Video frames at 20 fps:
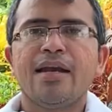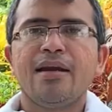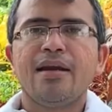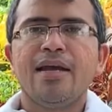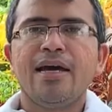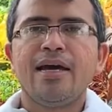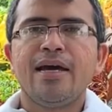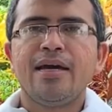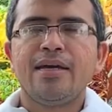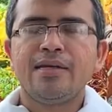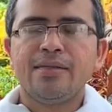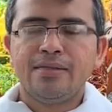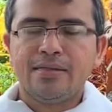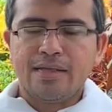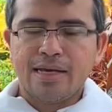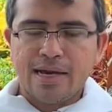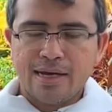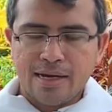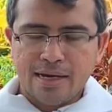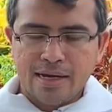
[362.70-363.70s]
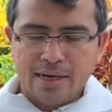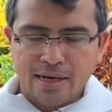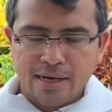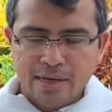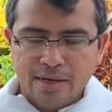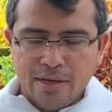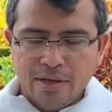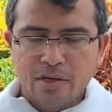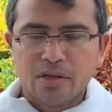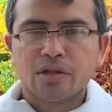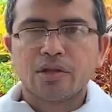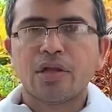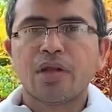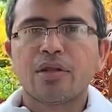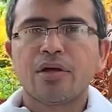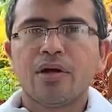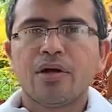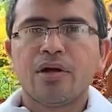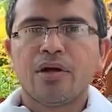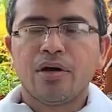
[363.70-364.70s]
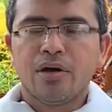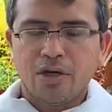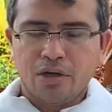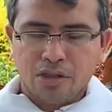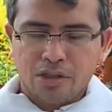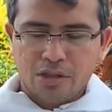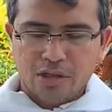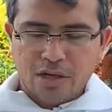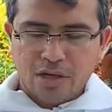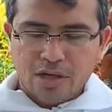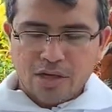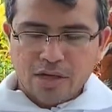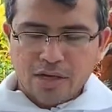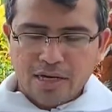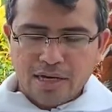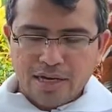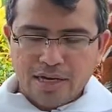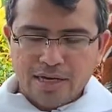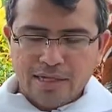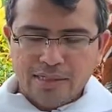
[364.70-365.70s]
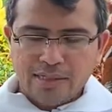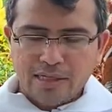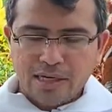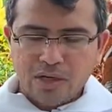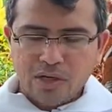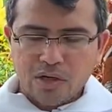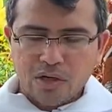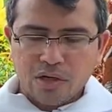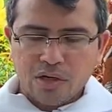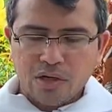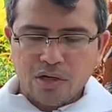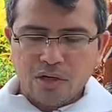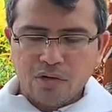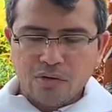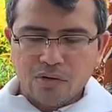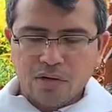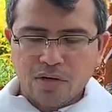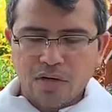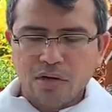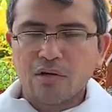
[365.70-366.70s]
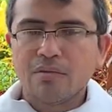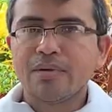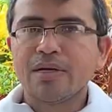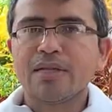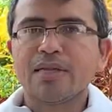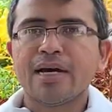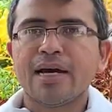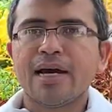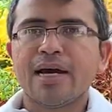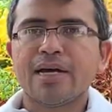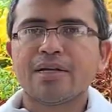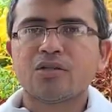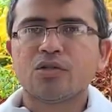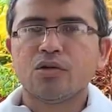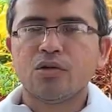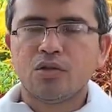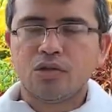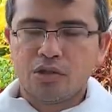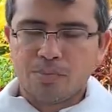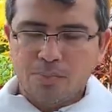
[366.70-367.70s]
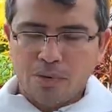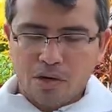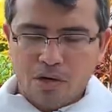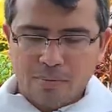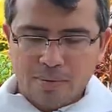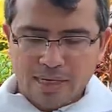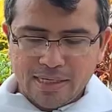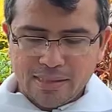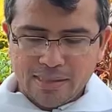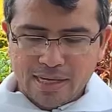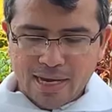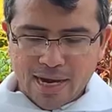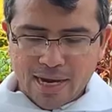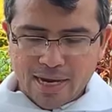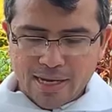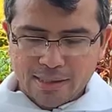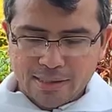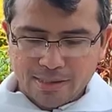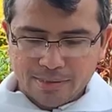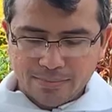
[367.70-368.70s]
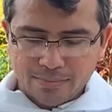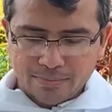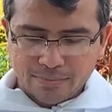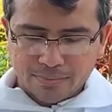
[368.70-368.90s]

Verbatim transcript: le hiciere. Todos. El Señor nunca olvida sus promesas